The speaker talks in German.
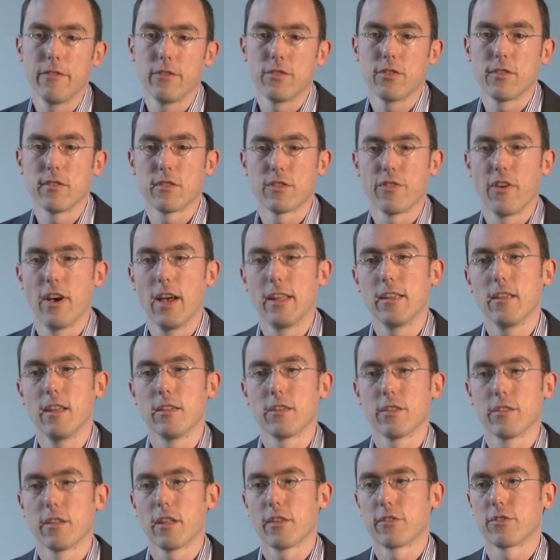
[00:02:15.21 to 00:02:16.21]
Wir sind zwar in
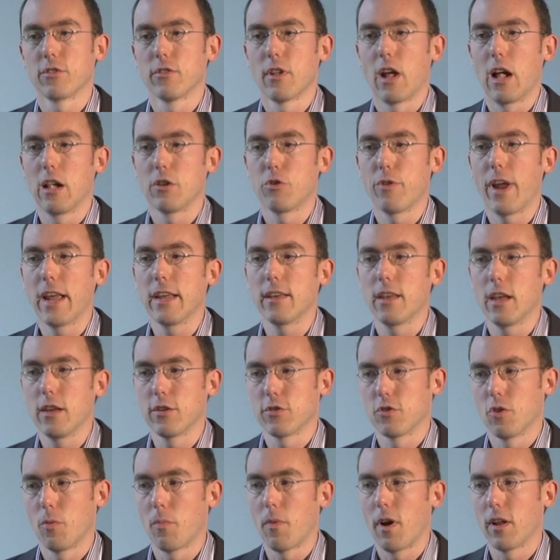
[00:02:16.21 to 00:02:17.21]
internationalen
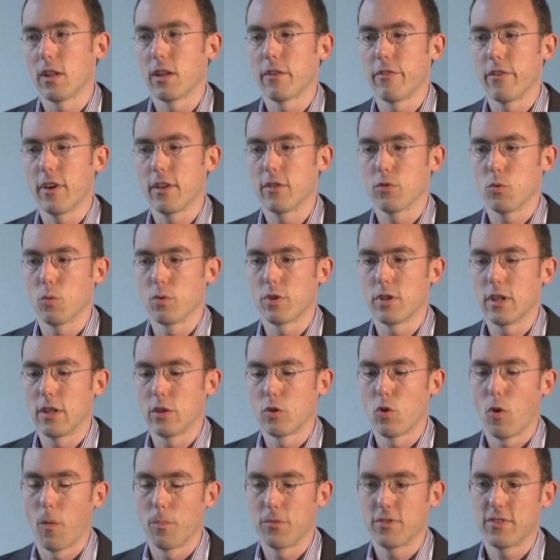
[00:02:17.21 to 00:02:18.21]
Rankings normalerweise unter
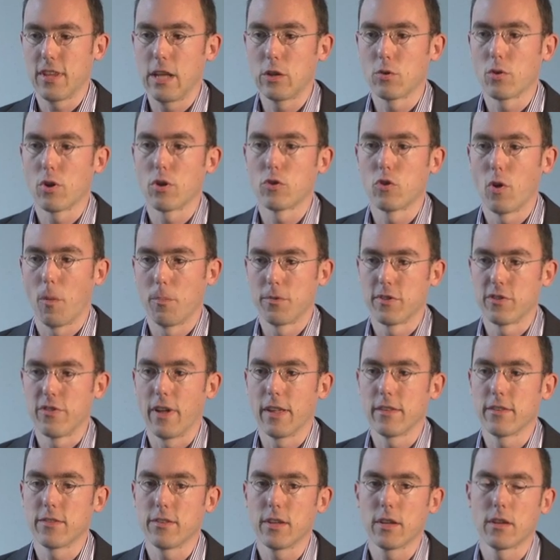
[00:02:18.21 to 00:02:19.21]
den Top 10 oder Top
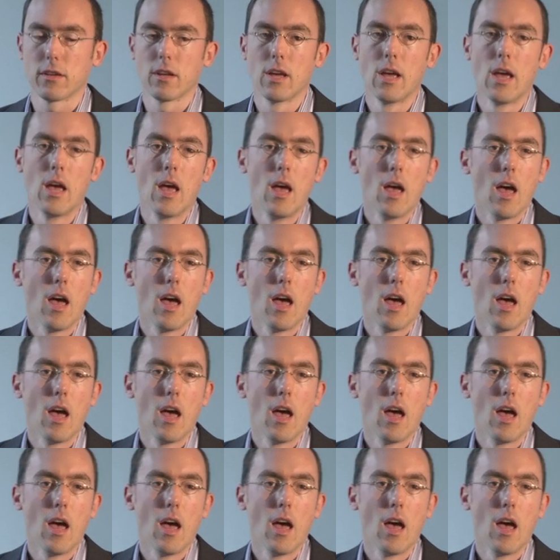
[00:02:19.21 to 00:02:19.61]
20,